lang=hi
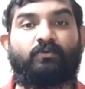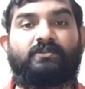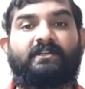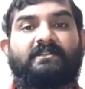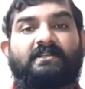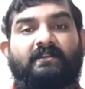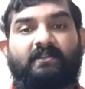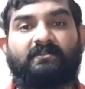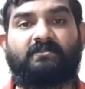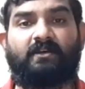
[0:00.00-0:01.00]
उसी के साथ
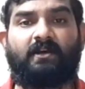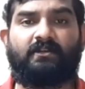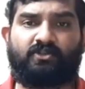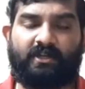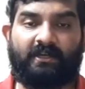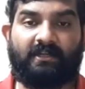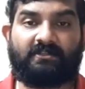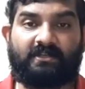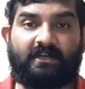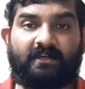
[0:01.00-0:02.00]
साथ स्टेनलेस
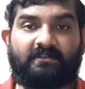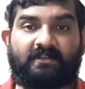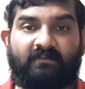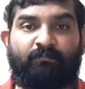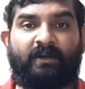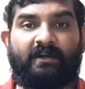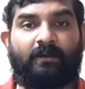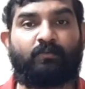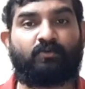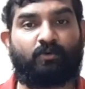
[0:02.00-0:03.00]
स्टील की स्कफ प्लेट
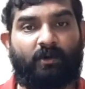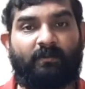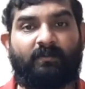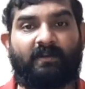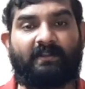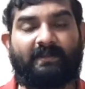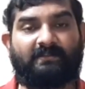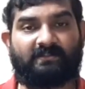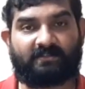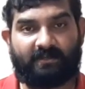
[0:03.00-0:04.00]
आपको स्कोडा में मिलती
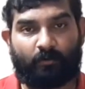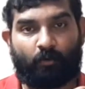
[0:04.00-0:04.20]
है जिसके